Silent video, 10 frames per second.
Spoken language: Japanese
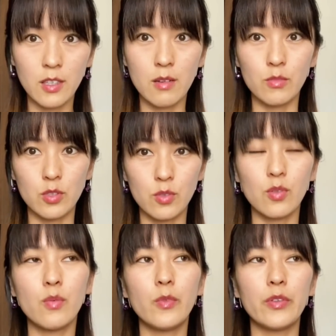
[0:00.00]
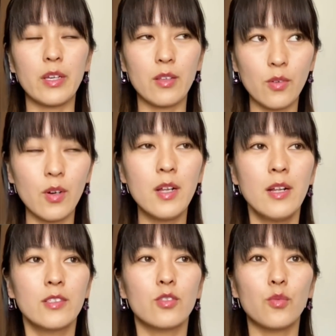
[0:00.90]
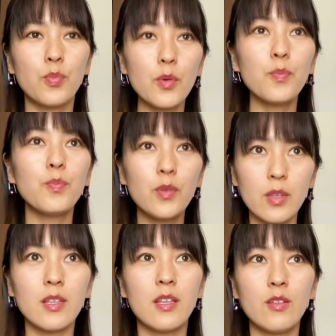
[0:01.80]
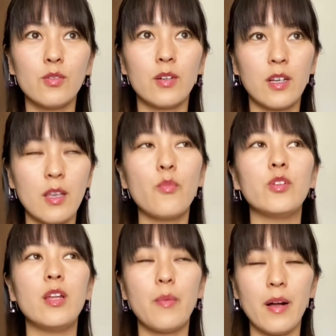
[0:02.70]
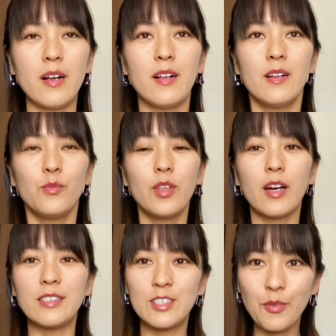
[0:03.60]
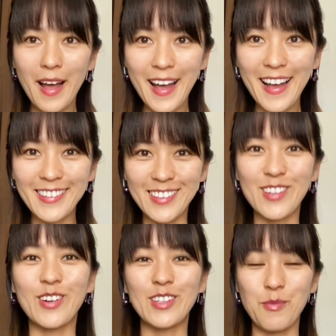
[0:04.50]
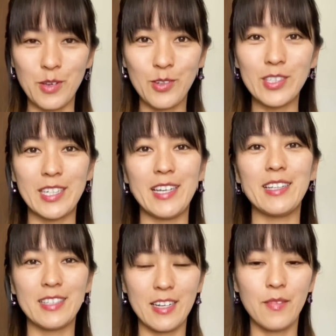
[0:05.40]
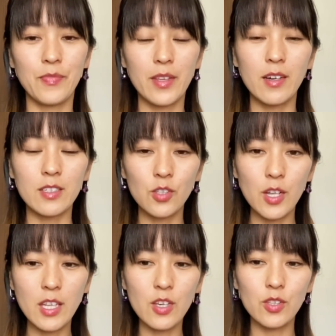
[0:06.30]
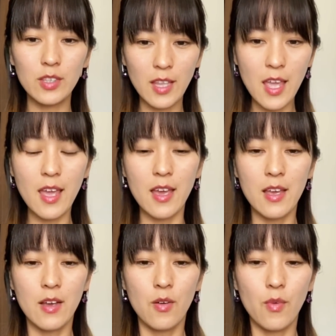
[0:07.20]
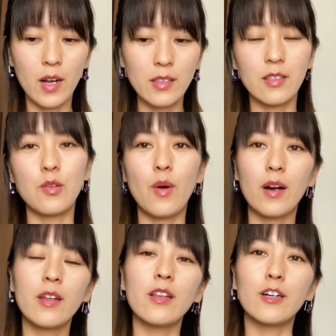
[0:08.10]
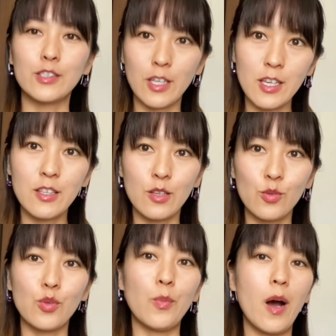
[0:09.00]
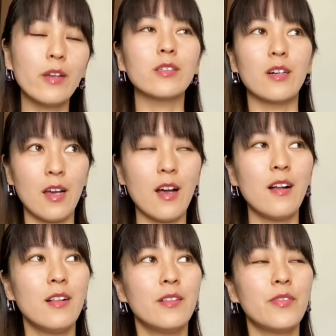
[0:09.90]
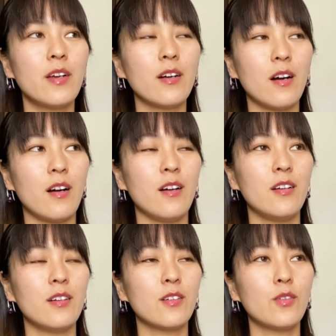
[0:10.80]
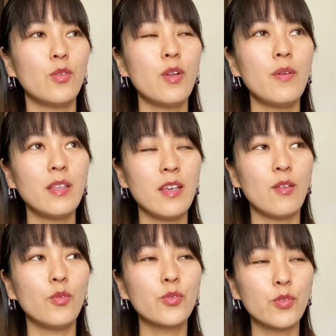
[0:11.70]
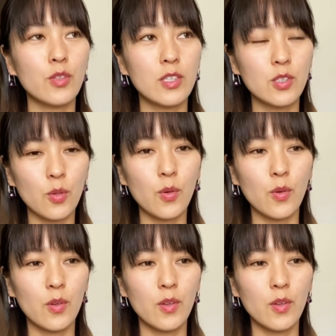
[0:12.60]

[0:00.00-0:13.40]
たりもすると思うんだけど、そのビュッビュッって出る方もいれば、もうなんかじわーって出る方もいるじゃないですか。だからそれによって、分かったり分からなかったりっていうのもあるから、なんか、これはね、本当に人